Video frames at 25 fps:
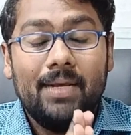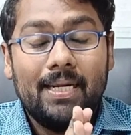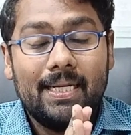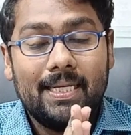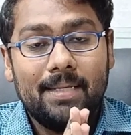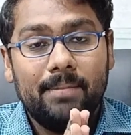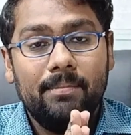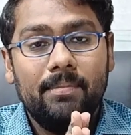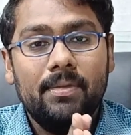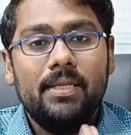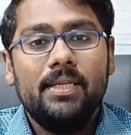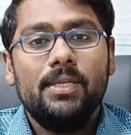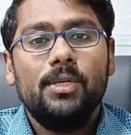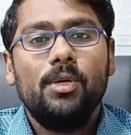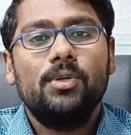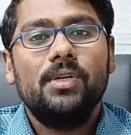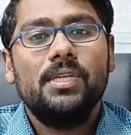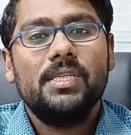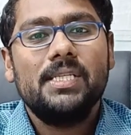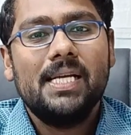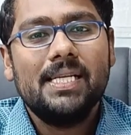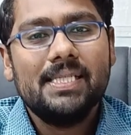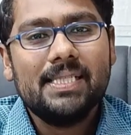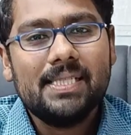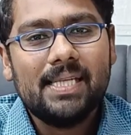வணக்கம்
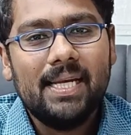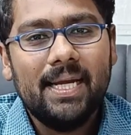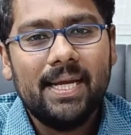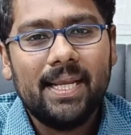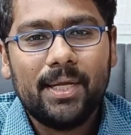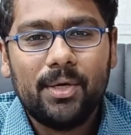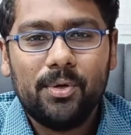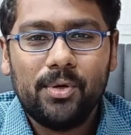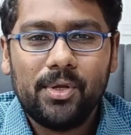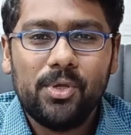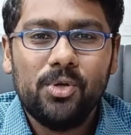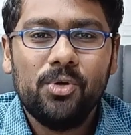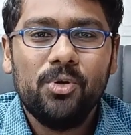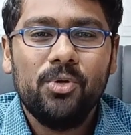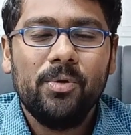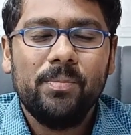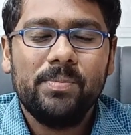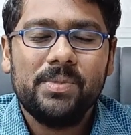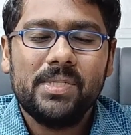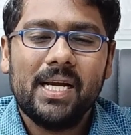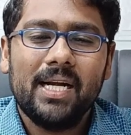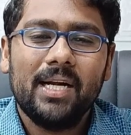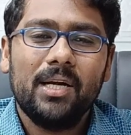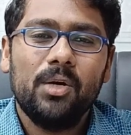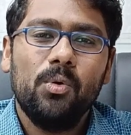டாக்டர் ஷாஸ் கிளினிக்கோட
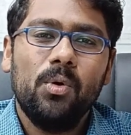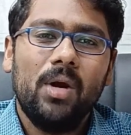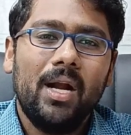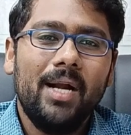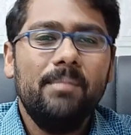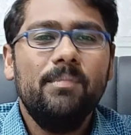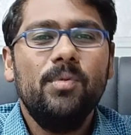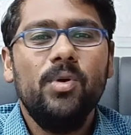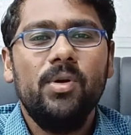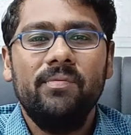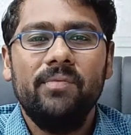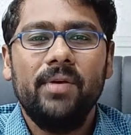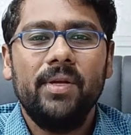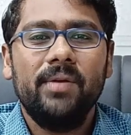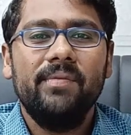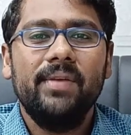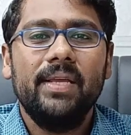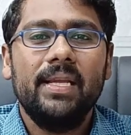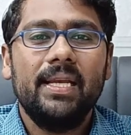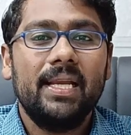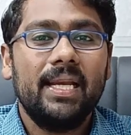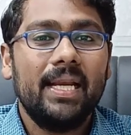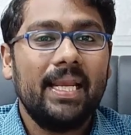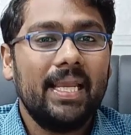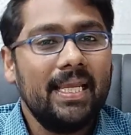யூடியூப் சேனலுக்கு நண்பன்
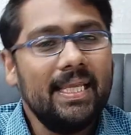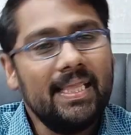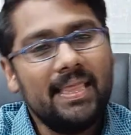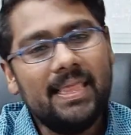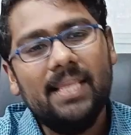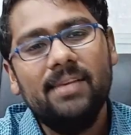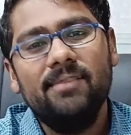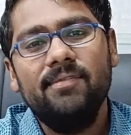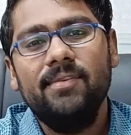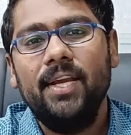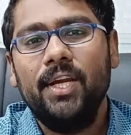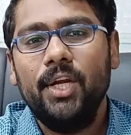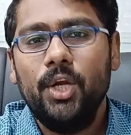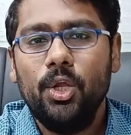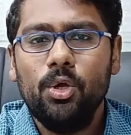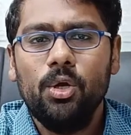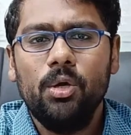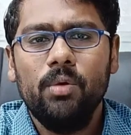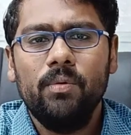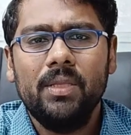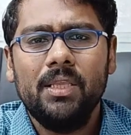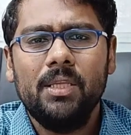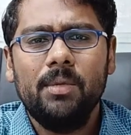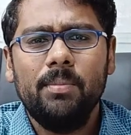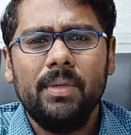வரவேற்கிறேன் இந்த
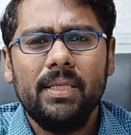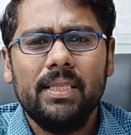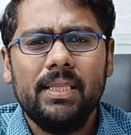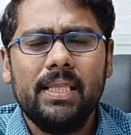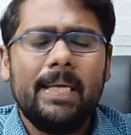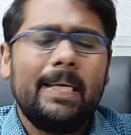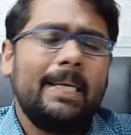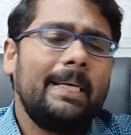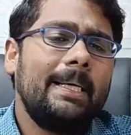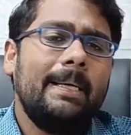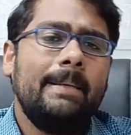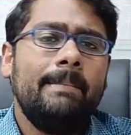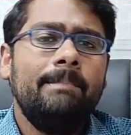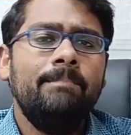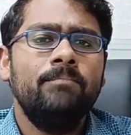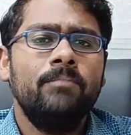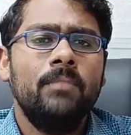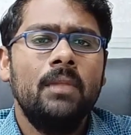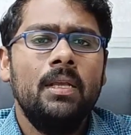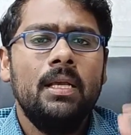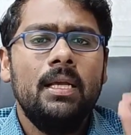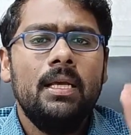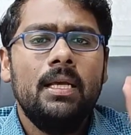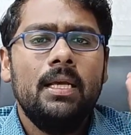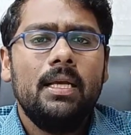வீடியோவில் வந்து பார்த்தீங்கன்னா
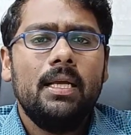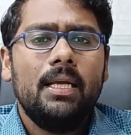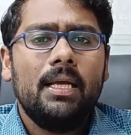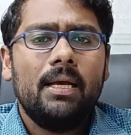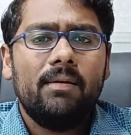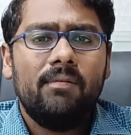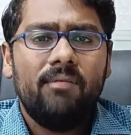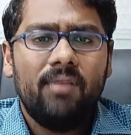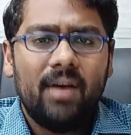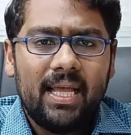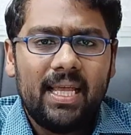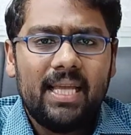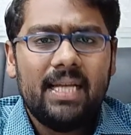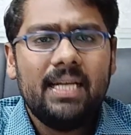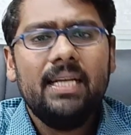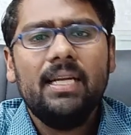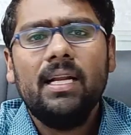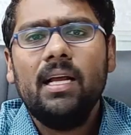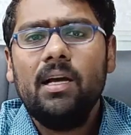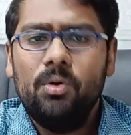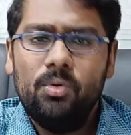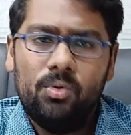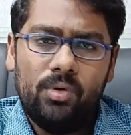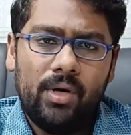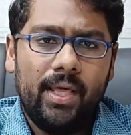
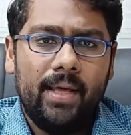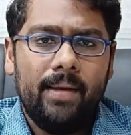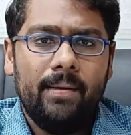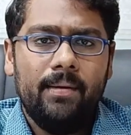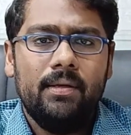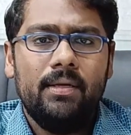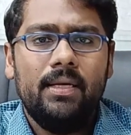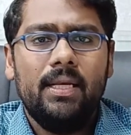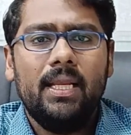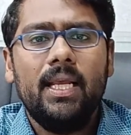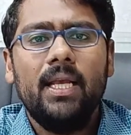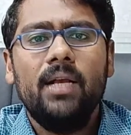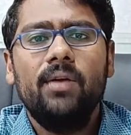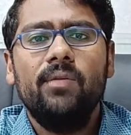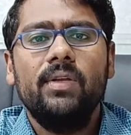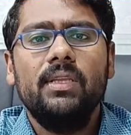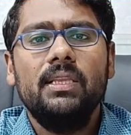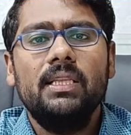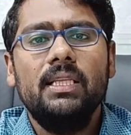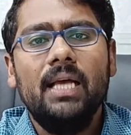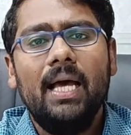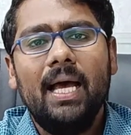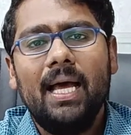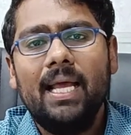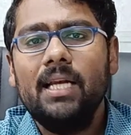வயகராவோட நீங்கள்
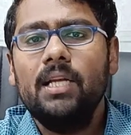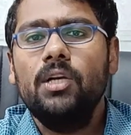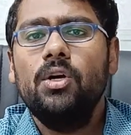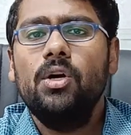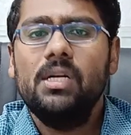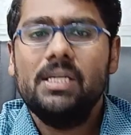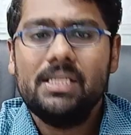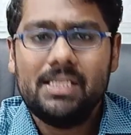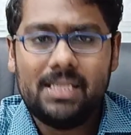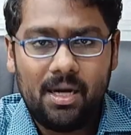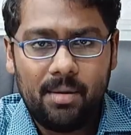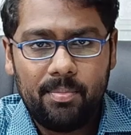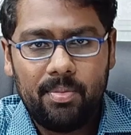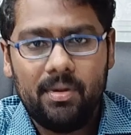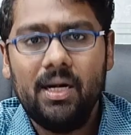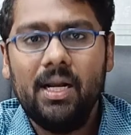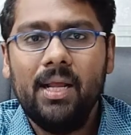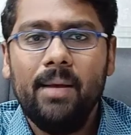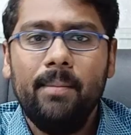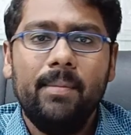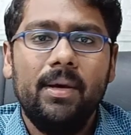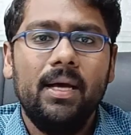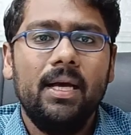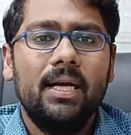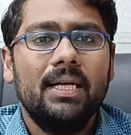வந்து ஆல்கஹால்
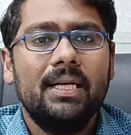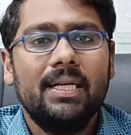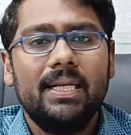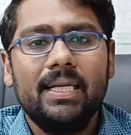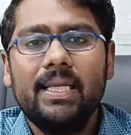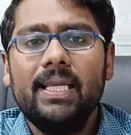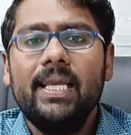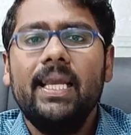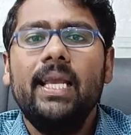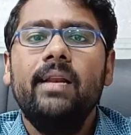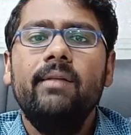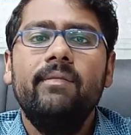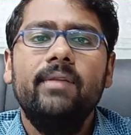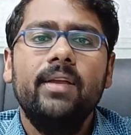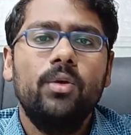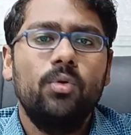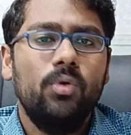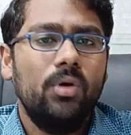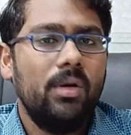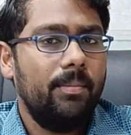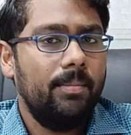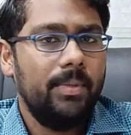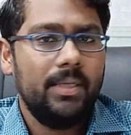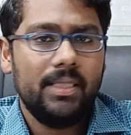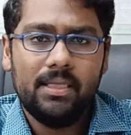சாப்பிடலாமாங்கிற
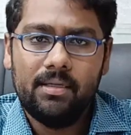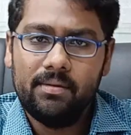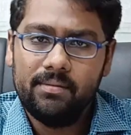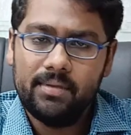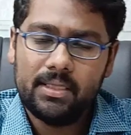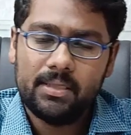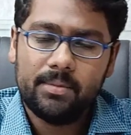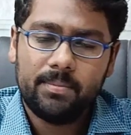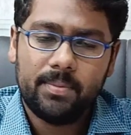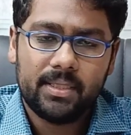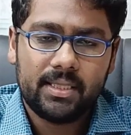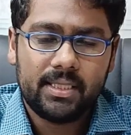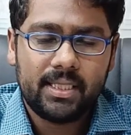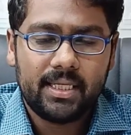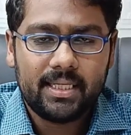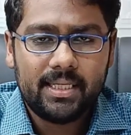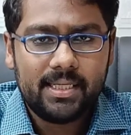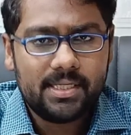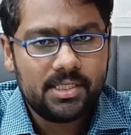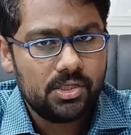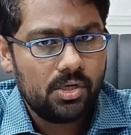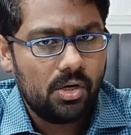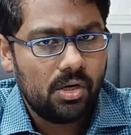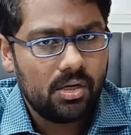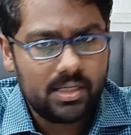கேள்விக்குள்ள பதில் வந்து
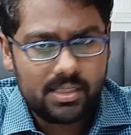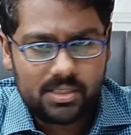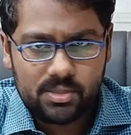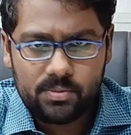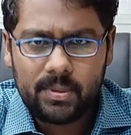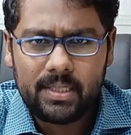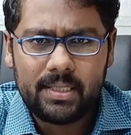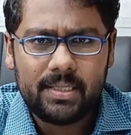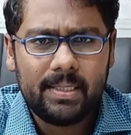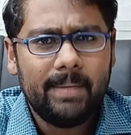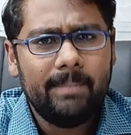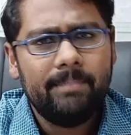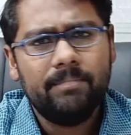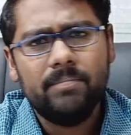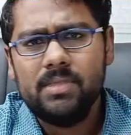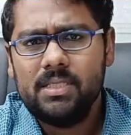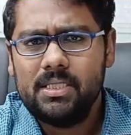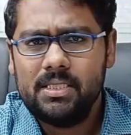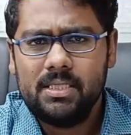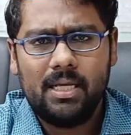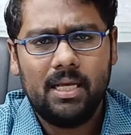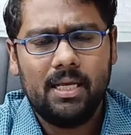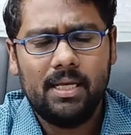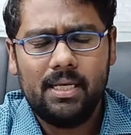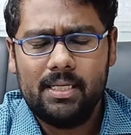பார்த்தீங்கன்னா ஷார்ட் அண்ட் ஸ்வீட்டாக
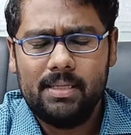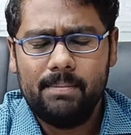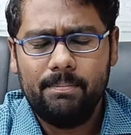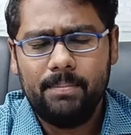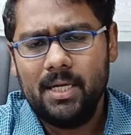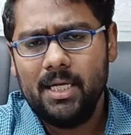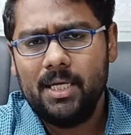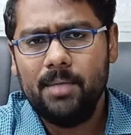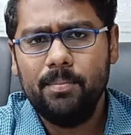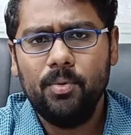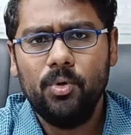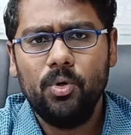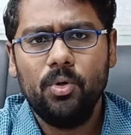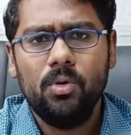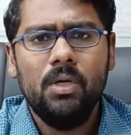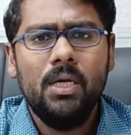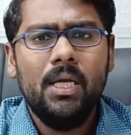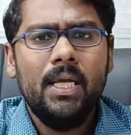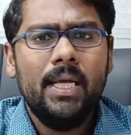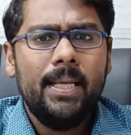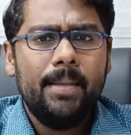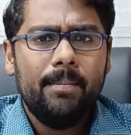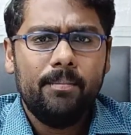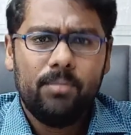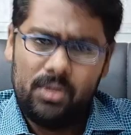சா பார்க்க போகிறோம்
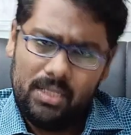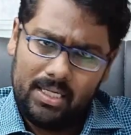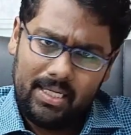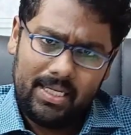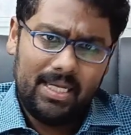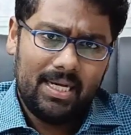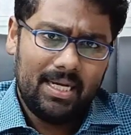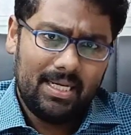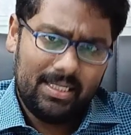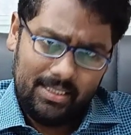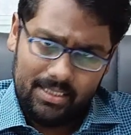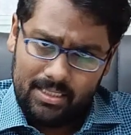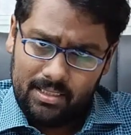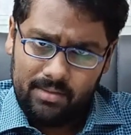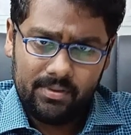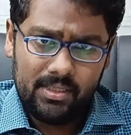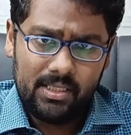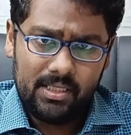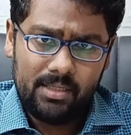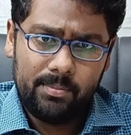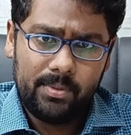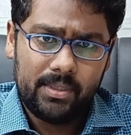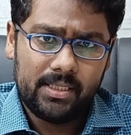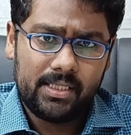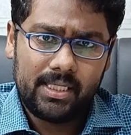இப்போ நிறைய ஆண்கள்
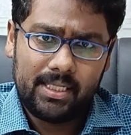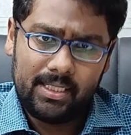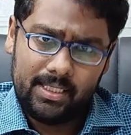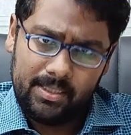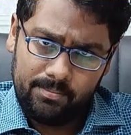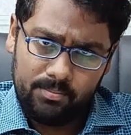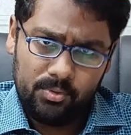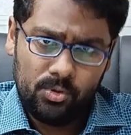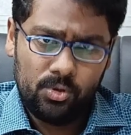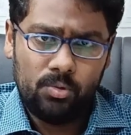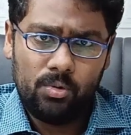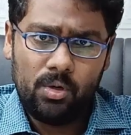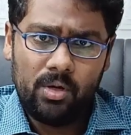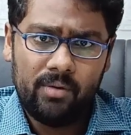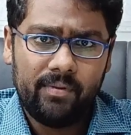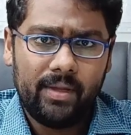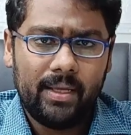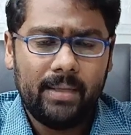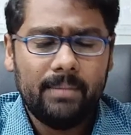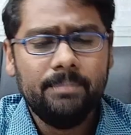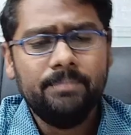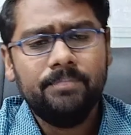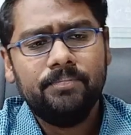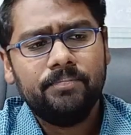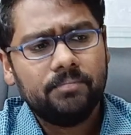வந்து பார்த்திங்கன்னா
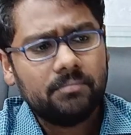பொதுவாகவே